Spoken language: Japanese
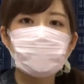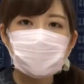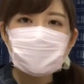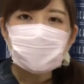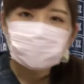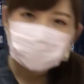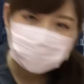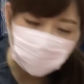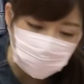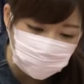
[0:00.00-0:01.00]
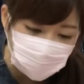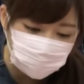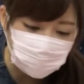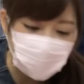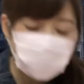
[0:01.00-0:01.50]
皆さんこんば
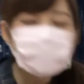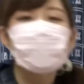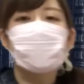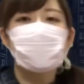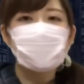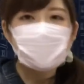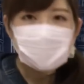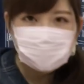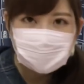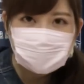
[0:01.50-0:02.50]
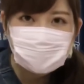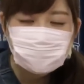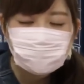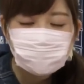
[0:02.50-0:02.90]
んは広瀬優です、